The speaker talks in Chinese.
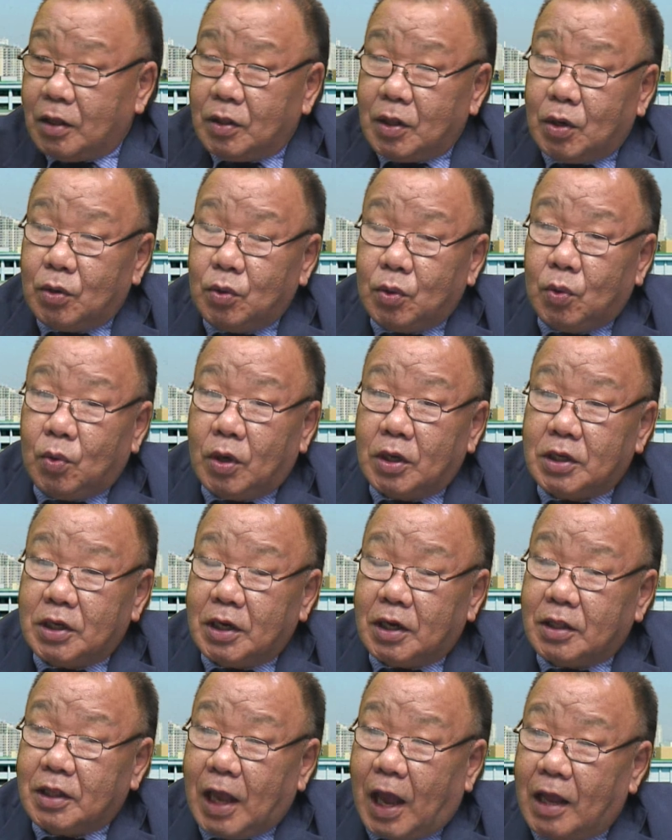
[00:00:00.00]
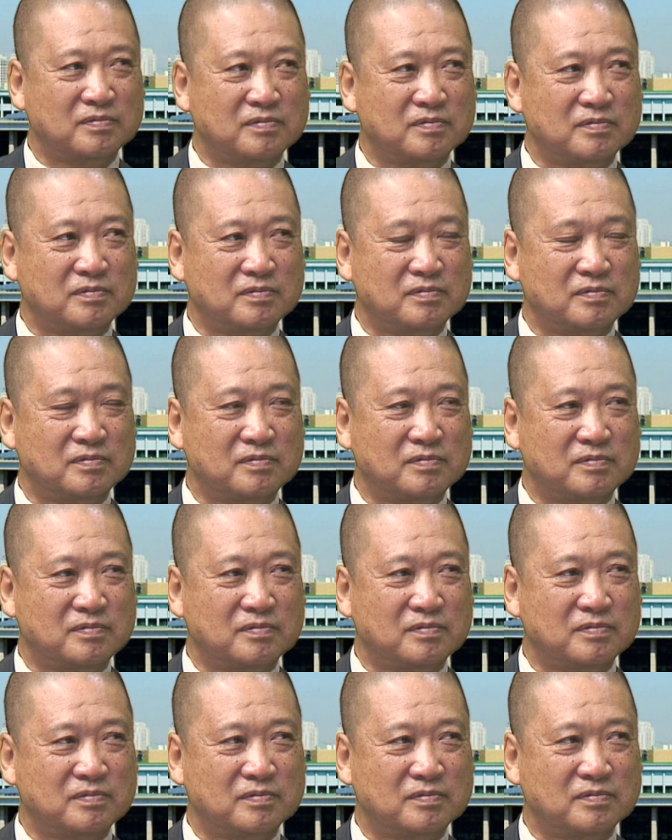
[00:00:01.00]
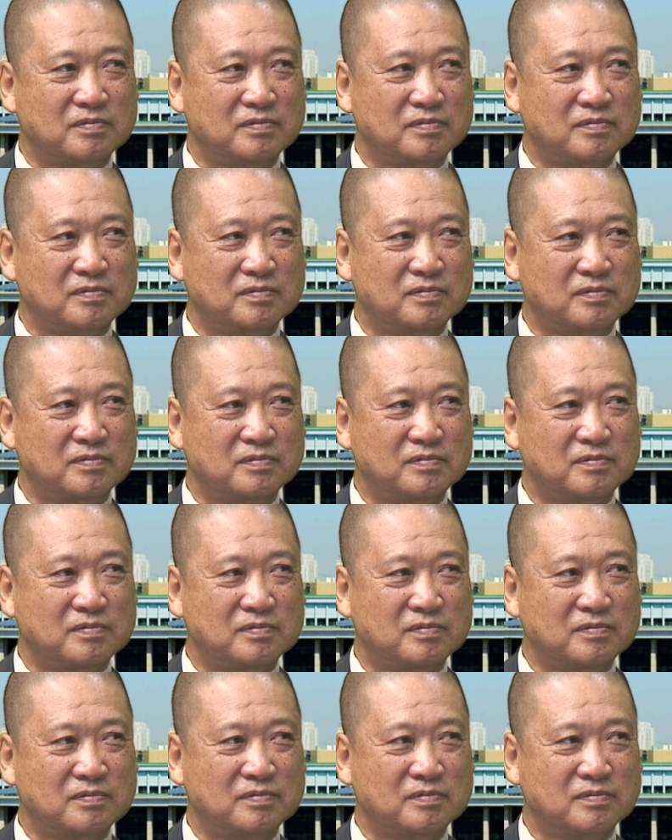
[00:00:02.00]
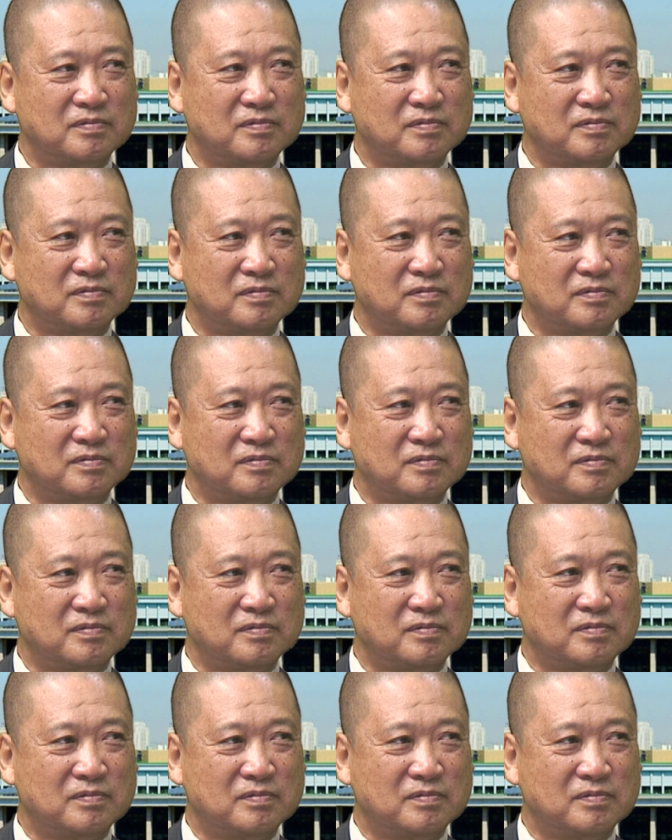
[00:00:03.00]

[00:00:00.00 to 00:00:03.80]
那如果这个谈的还是一些原则性的话的话呢？